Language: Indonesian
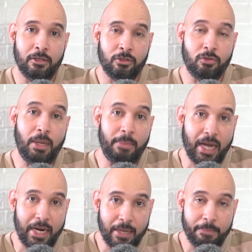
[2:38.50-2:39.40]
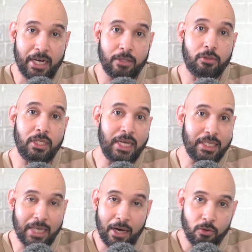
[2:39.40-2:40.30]
sudah berhadapan atau
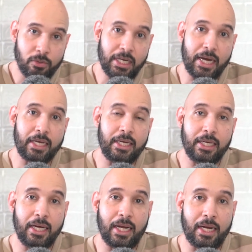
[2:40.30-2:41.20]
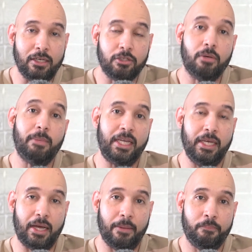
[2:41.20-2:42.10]
tidak jauh jaraknya dengan Adilson
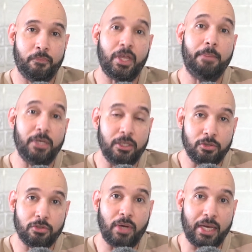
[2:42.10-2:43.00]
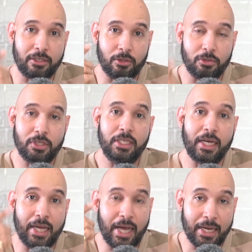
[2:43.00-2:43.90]
Maringa, tapi justru
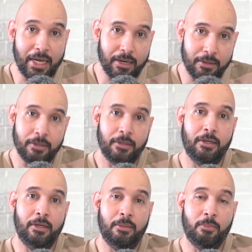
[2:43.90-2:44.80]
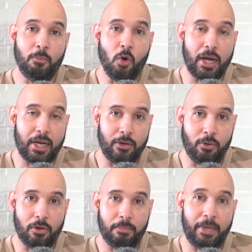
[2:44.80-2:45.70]
eksekusinya gagal membuahkan
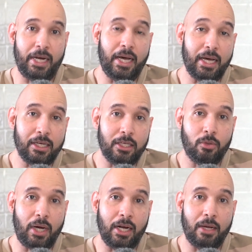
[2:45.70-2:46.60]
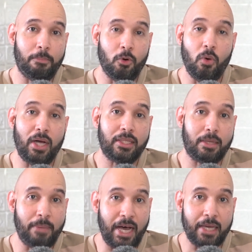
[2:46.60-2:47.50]
gol. Padahal itu adalah peluang
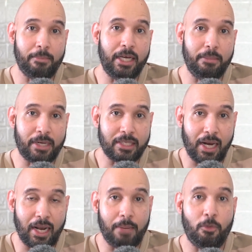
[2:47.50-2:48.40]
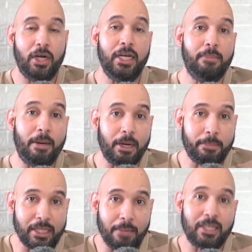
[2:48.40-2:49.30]
terbaik bagi Persela Lamongan di babak
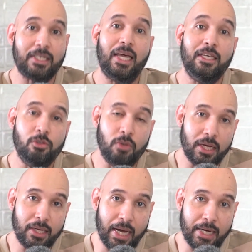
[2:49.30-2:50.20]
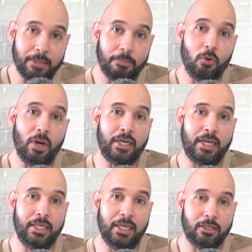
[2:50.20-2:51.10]
pertama. Selain juga ada peluang
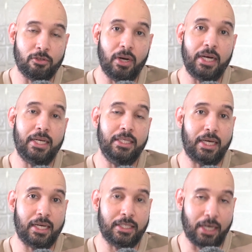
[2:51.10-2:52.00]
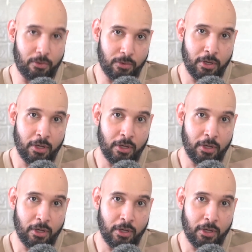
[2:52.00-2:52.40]
dari Gianzola dari jarak jauh.